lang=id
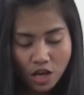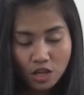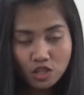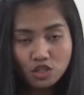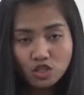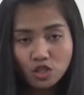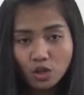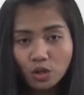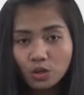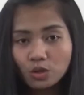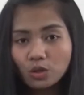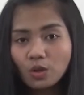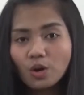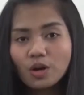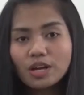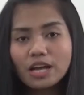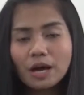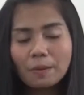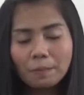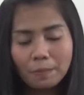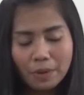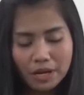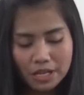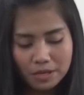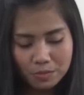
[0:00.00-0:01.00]
Contoh
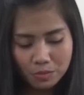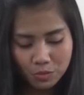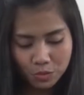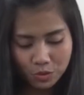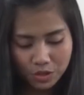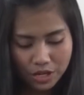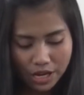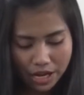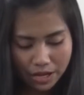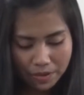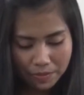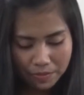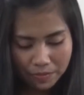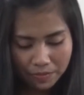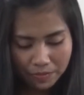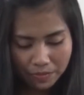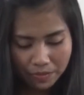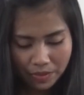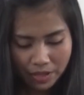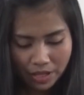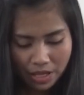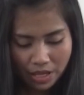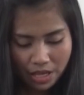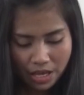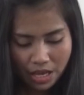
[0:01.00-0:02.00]
yang paling mudah
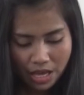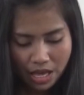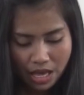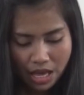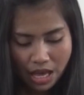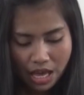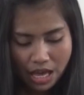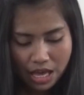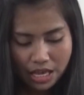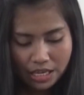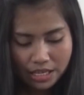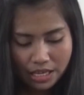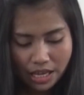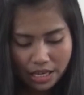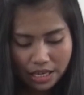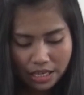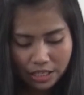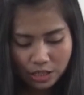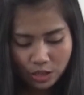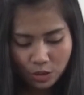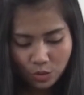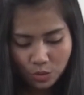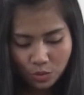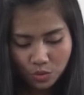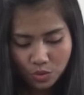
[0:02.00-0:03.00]

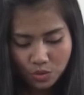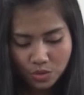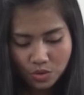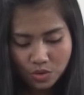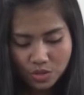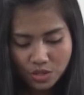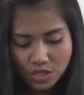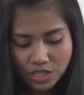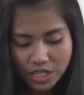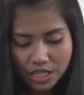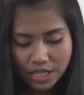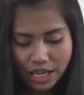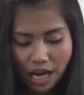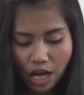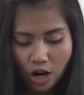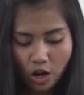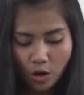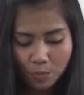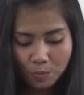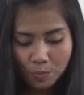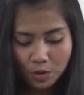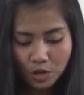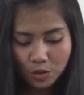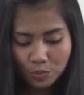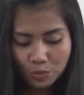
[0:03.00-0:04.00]
yaitu
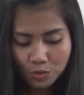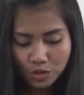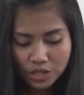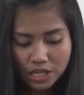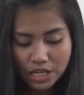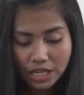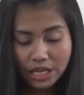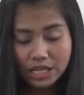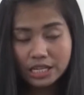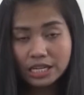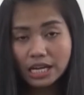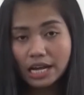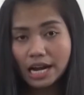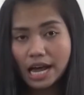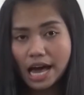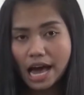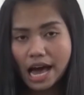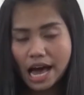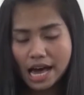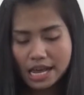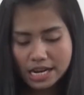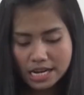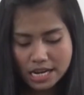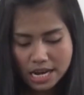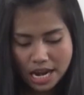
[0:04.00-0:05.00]
jikalau pengemudi
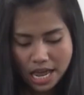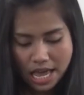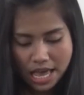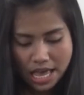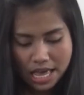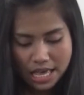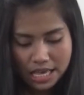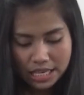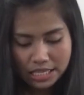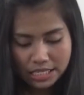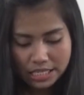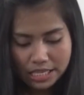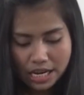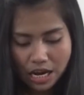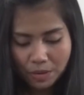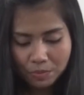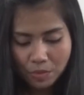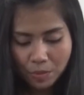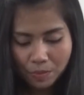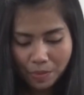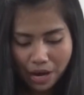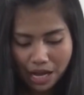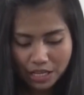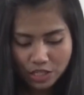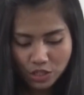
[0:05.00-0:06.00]
kendaraan sedang
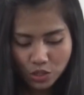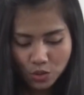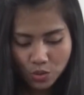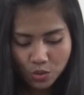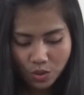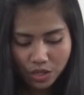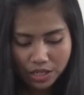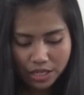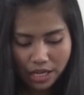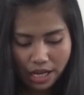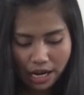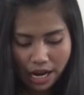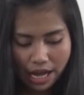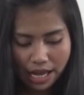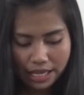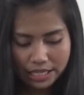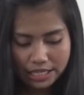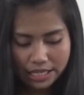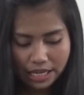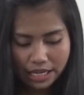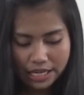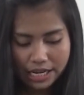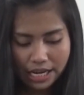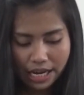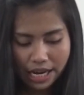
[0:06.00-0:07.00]
memacu
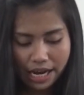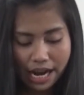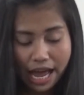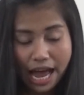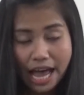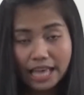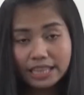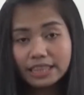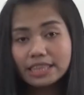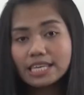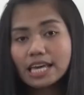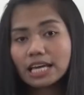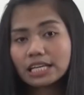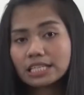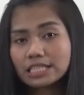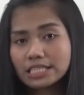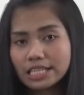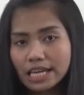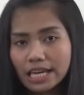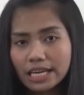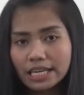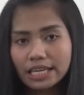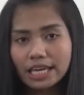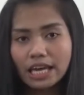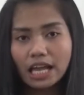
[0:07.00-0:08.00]
kendaraannya dengan hati yang
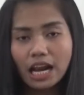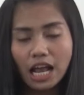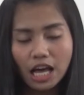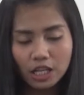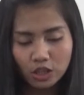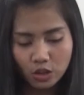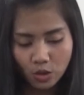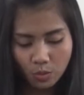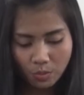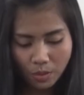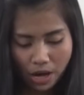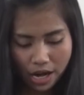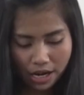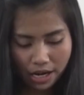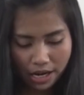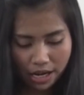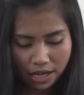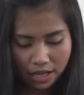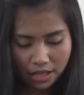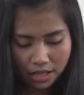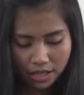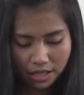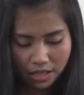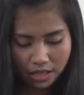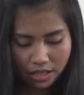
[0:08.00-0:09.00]
jengkel atau marah,
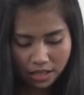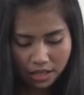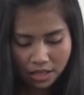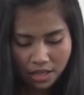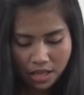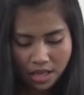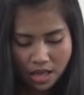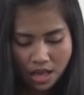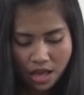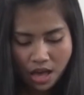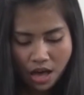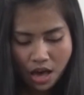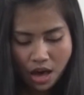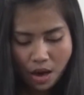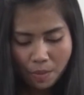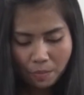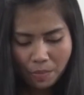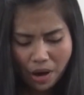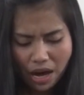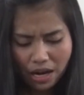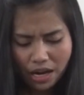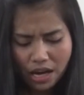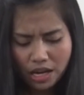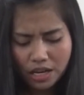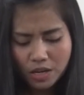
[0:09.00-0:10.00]

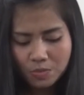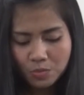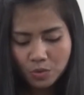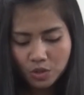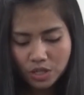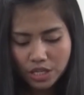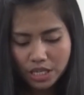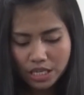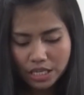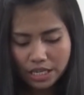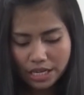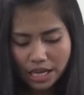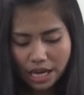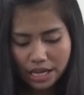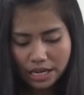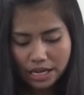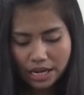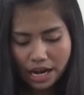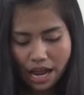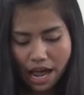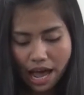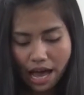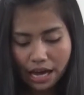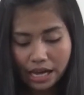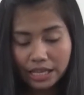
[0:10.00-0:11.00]
maka
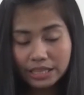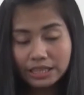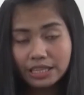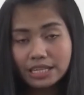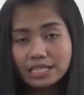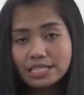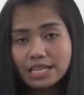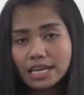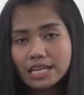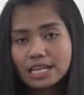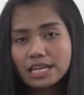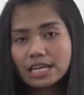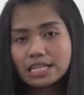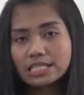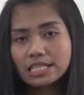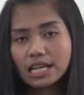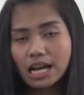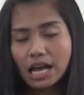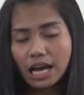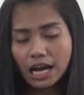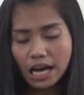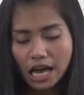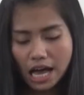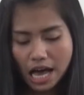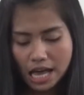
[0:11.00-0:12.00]
kemungkinan akan terjadi
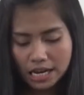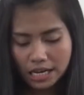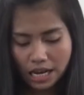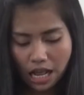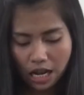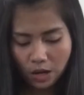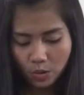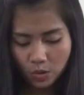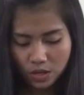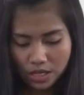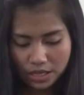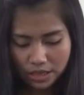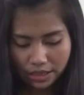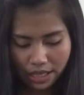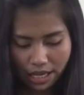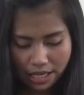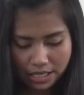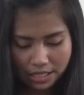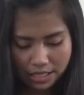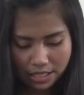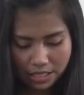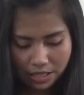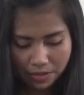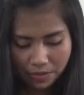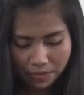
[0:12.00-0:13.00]
kecelakaan lalu
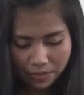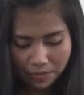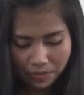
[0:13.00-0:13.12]
lintas.